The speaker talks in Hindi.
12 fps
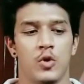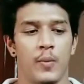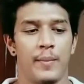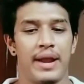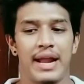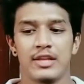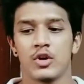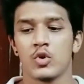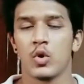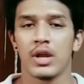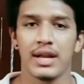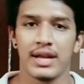तो मेरा जो
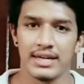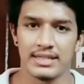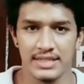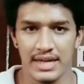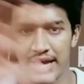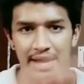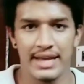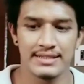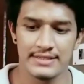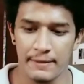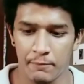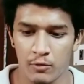टोटल खर्चा है
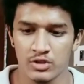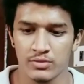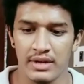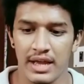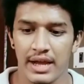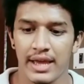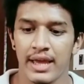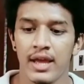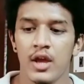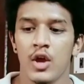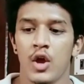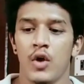गाइस सब कुछ मिला के